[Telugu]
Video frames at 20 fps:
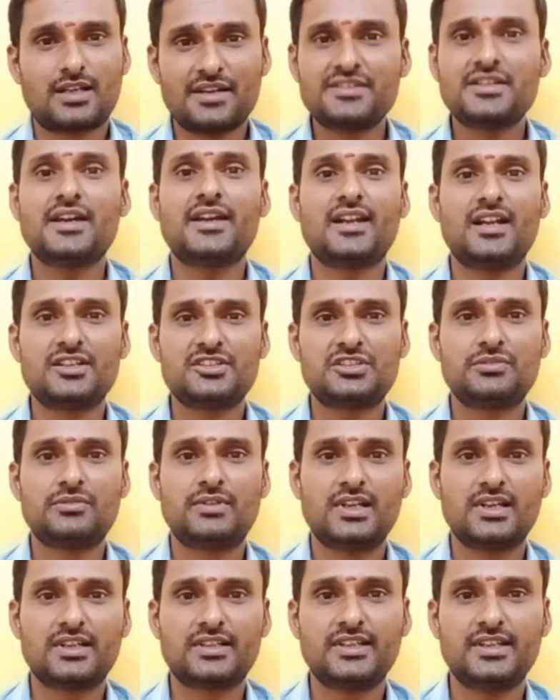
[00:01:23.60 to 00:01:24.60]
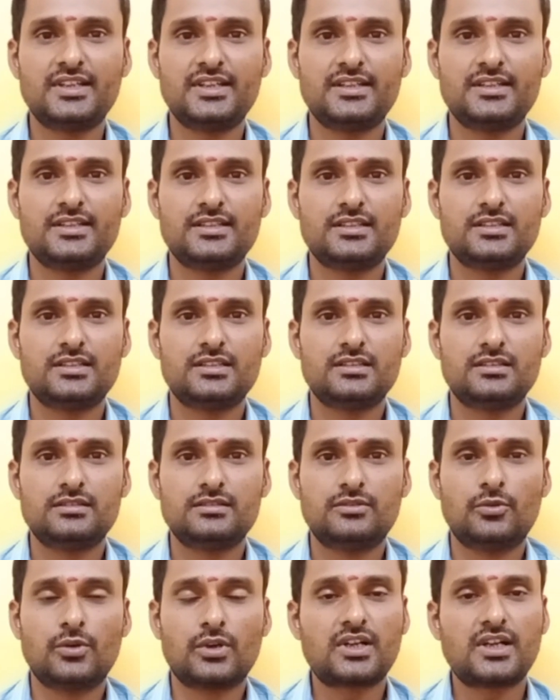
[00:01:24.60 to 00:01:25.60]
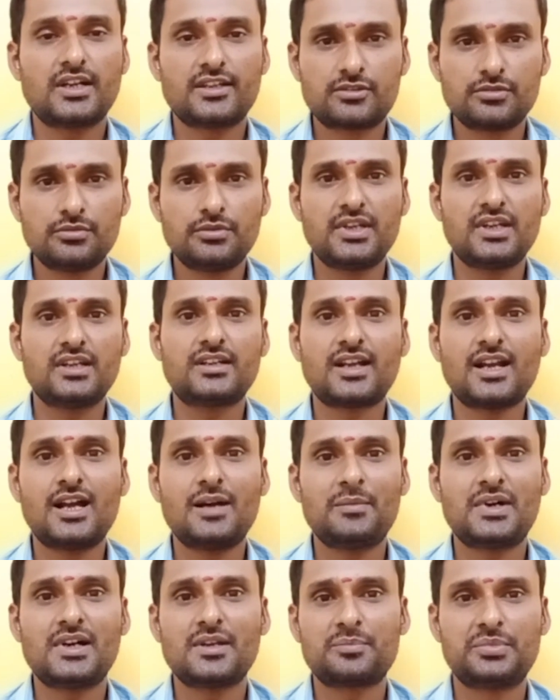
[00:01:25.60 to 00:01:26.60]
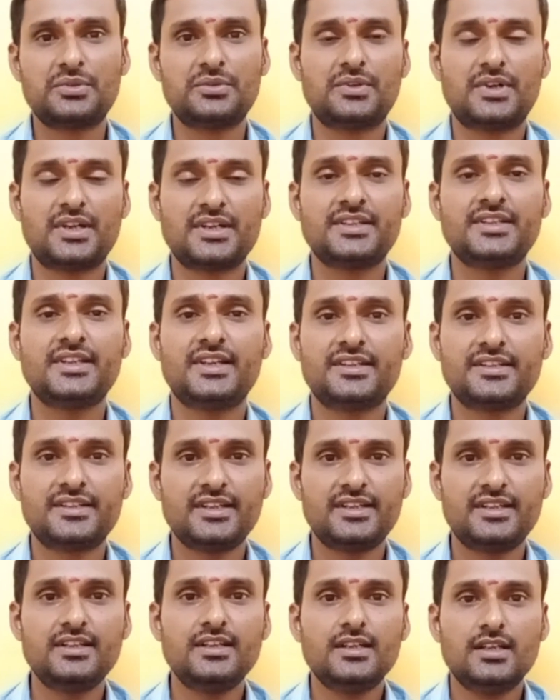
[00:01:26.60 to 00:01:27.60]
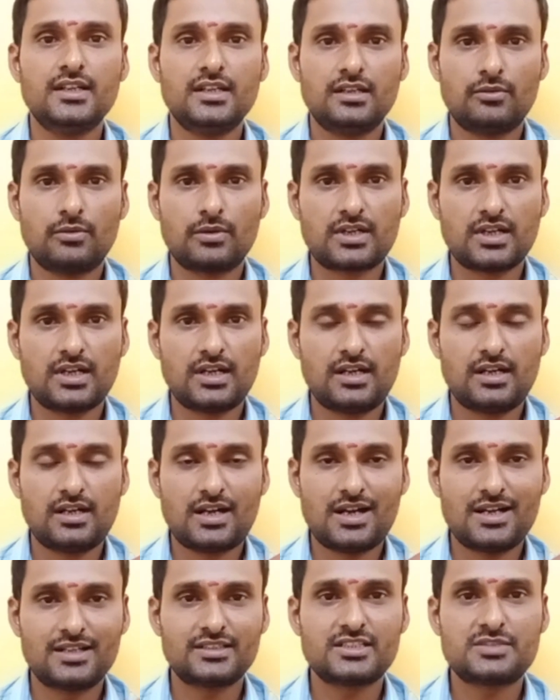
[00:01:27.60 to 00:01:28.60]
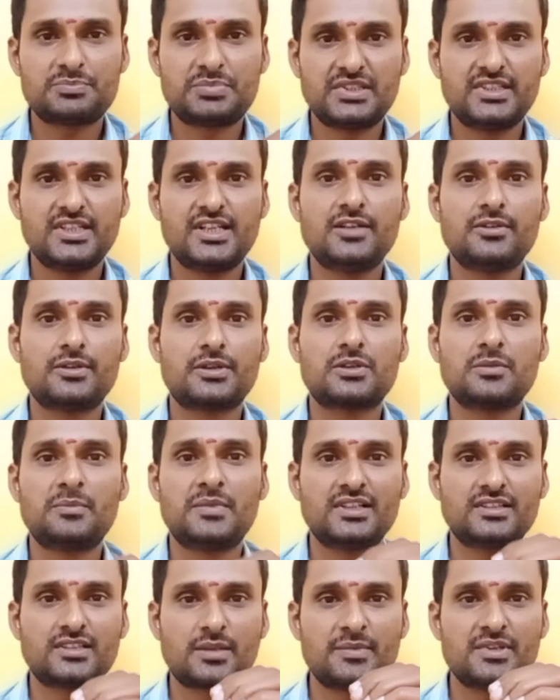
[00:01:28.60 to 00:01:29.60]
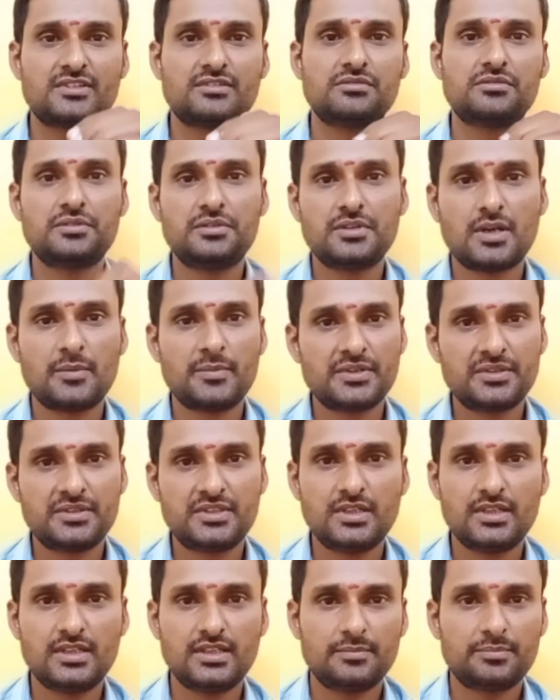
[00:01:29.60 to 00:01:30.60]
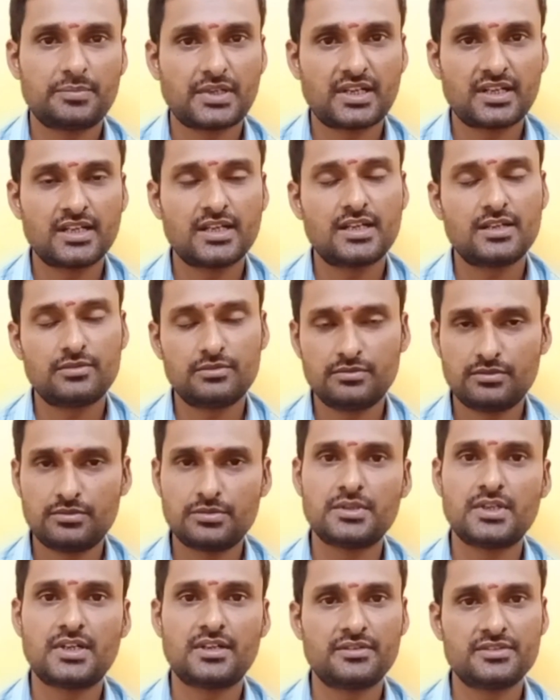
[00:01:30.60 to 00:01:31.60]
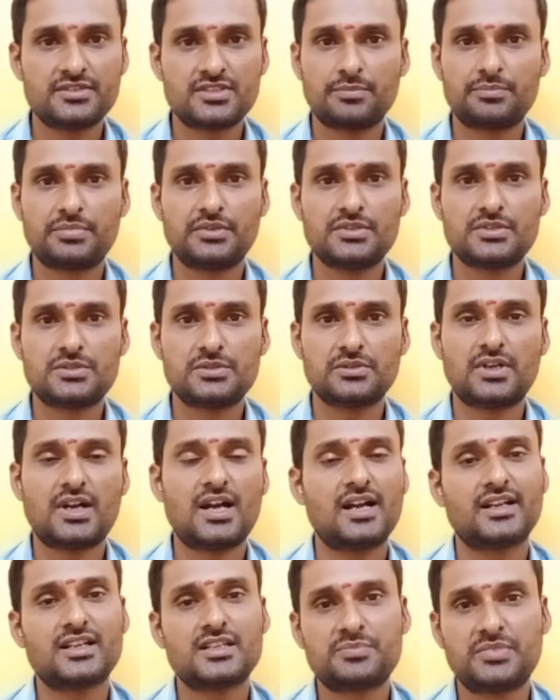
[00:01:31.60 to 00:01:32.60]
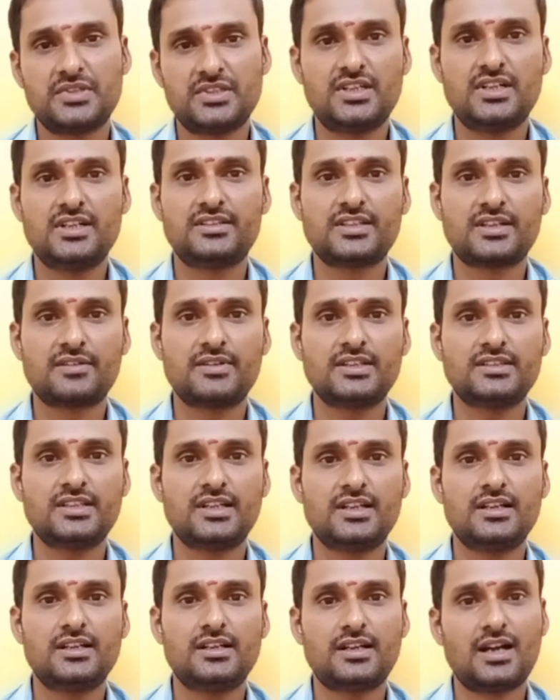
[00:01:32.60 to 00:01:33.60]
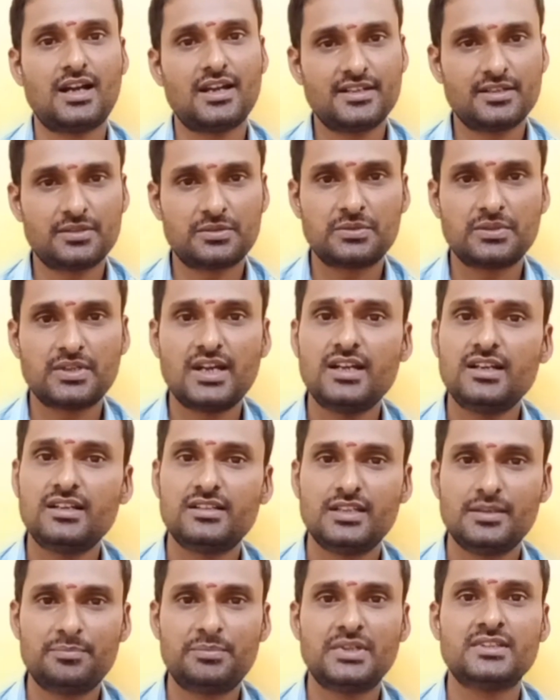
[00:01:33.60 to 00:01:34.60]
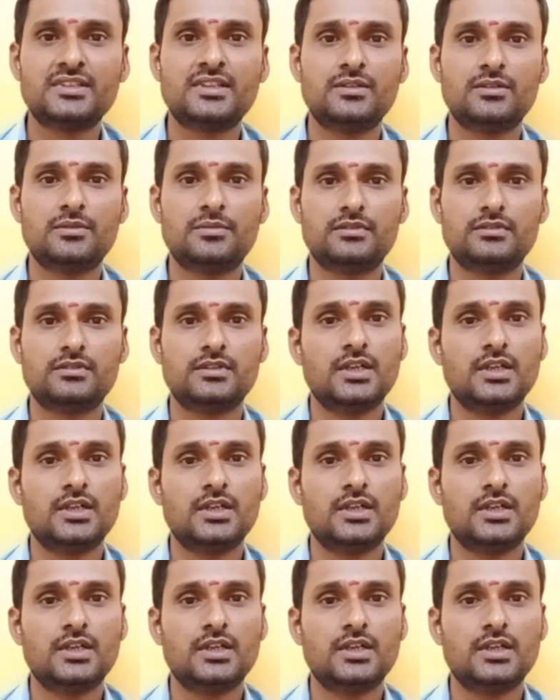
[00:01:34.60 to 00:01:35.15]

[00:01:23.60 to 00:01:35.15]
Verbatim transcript: కన్యా రాశి వాళ్ళకి ఒక్క సూర్యగ్రహ మార్పు అనేది అంటే ఒక ఆగస్ట్ పదిహేడు వరకు మాత్రమే సూర్యుడు అభివృద్ధి పరంగా ఉంటున్నాడు అని చెప్పవచ్చు ఆగస్ట్ పదిహేడు తర్వాత ఆయన కూడా ఇబ్బందిలో